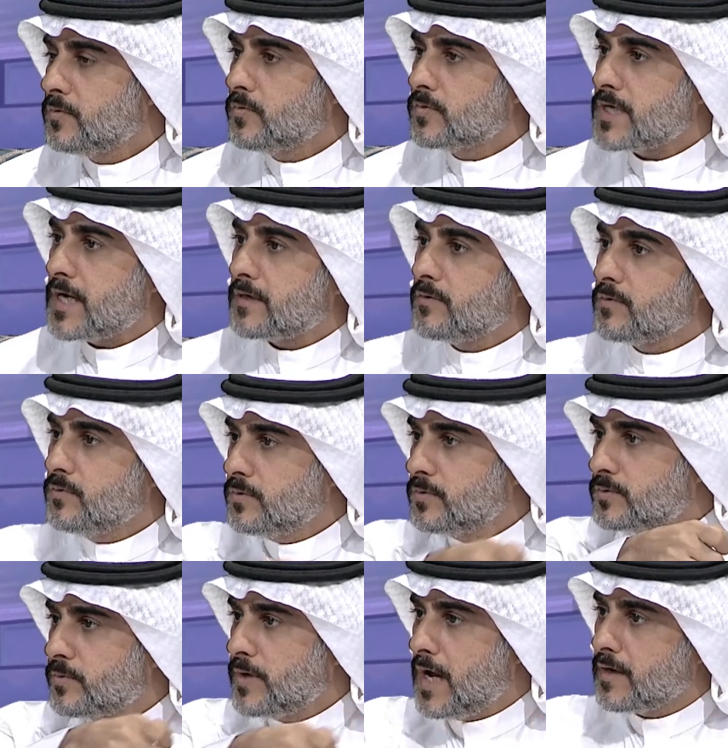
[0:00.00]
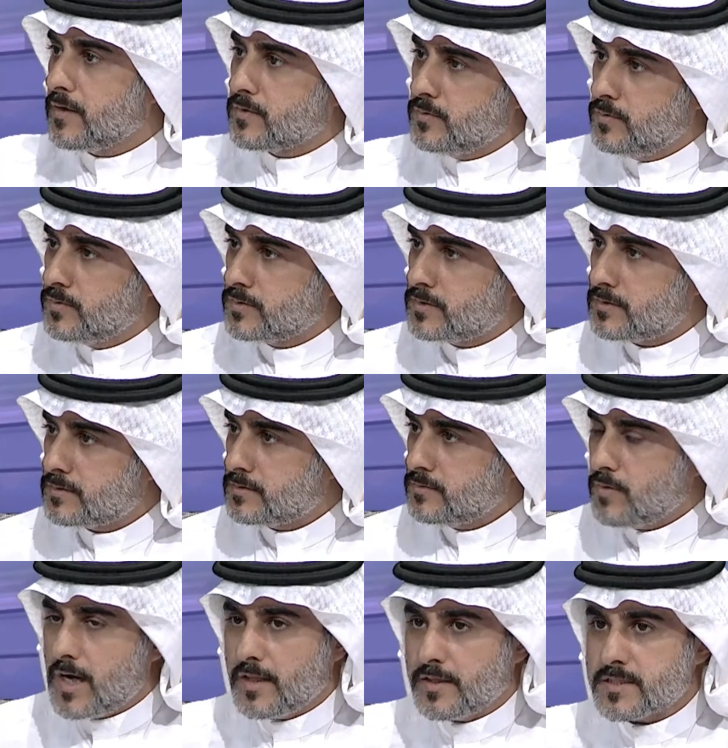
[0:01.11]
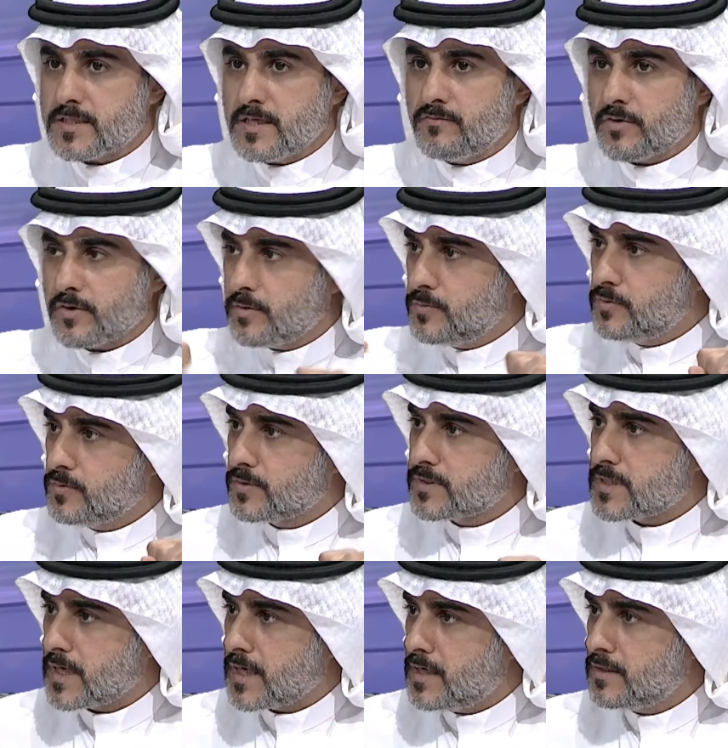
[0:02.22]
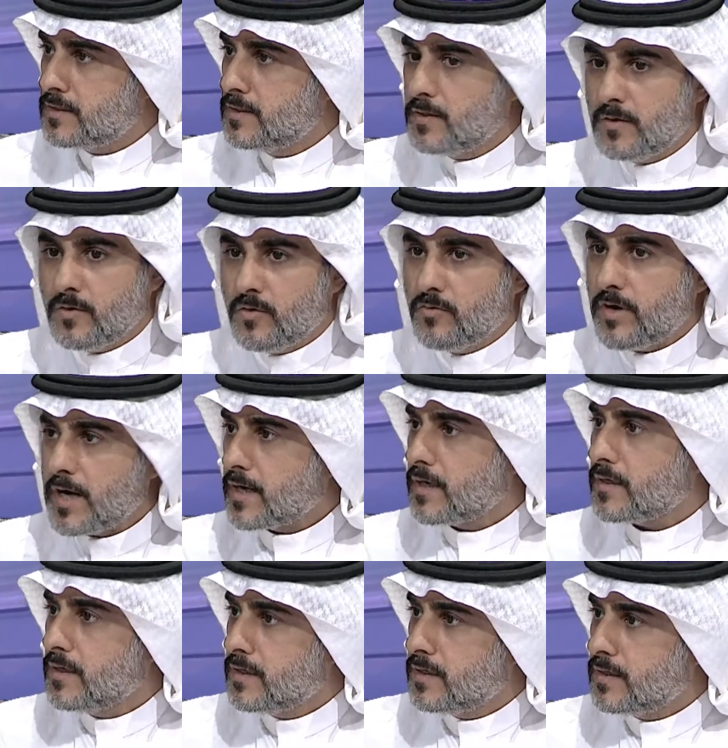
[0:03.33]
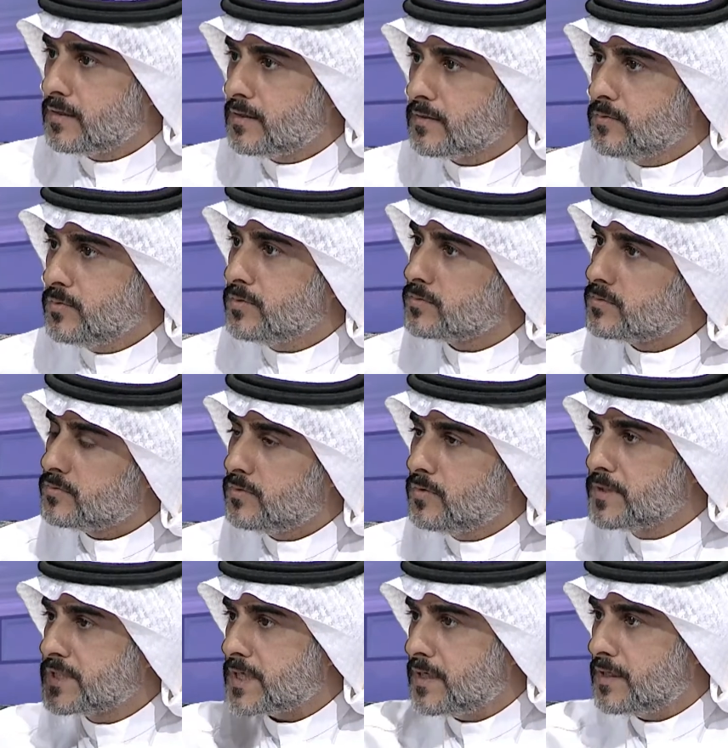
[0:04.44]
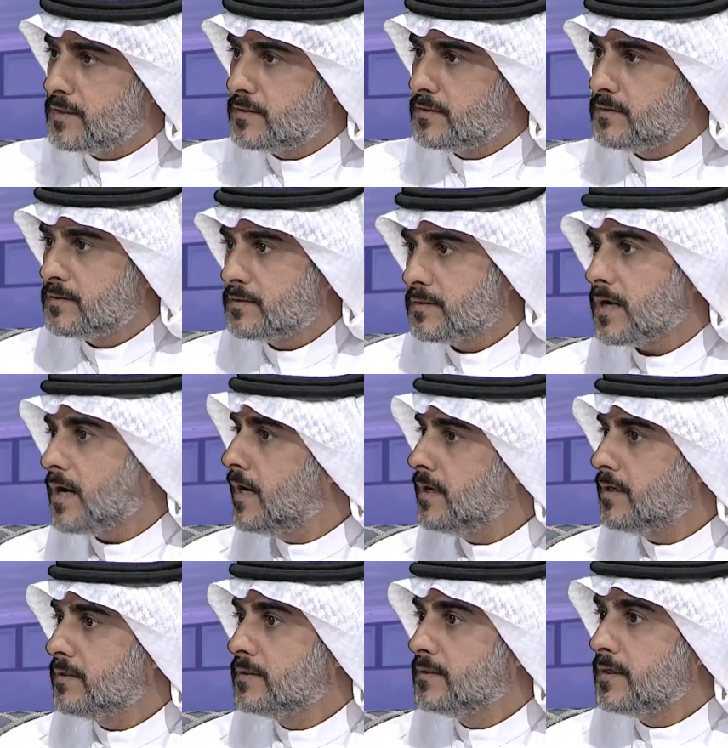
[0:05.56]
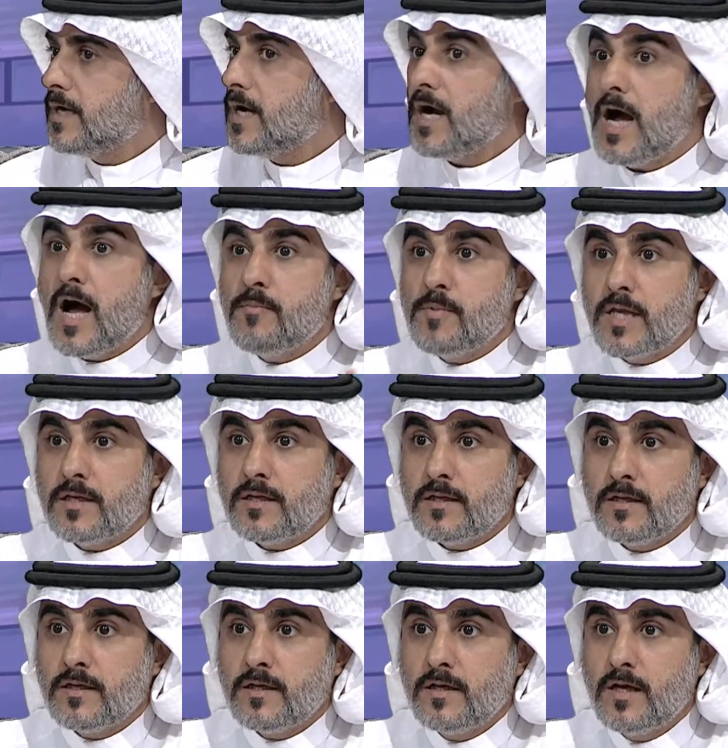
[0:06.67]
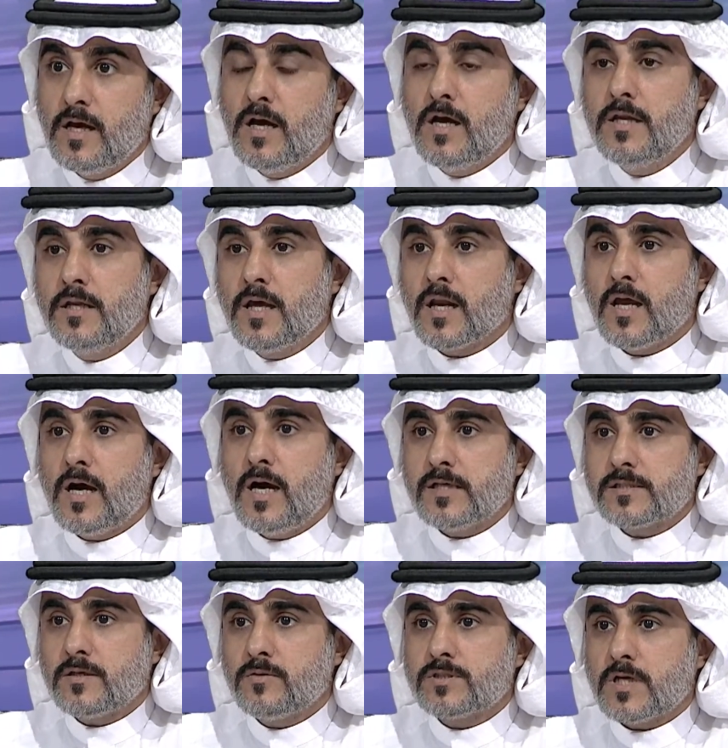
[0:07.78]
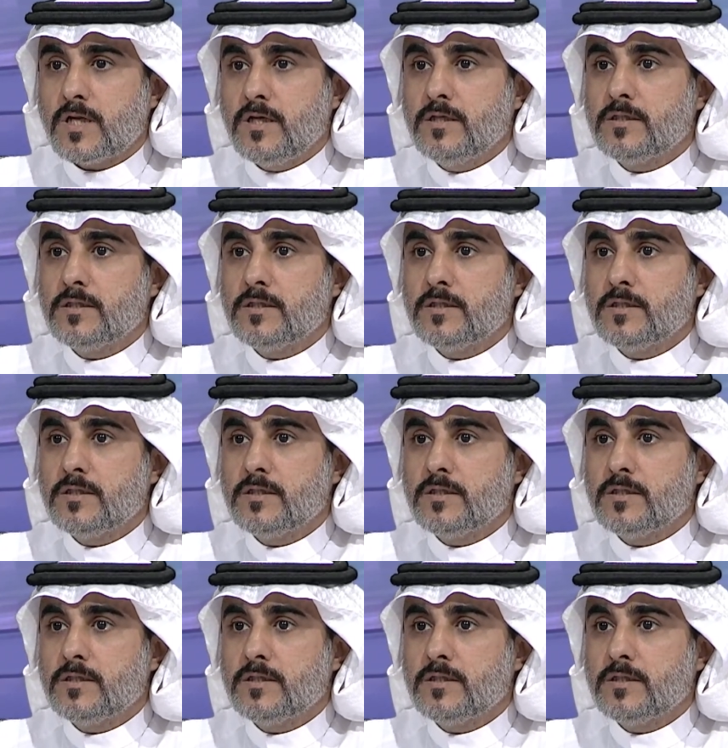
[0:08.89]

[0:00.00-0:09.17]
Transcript: وجاك القعود ونحر القعود واخذ السيف والرمح وكسره وفرق القعود ومشى راح آمن ان الله عز وجل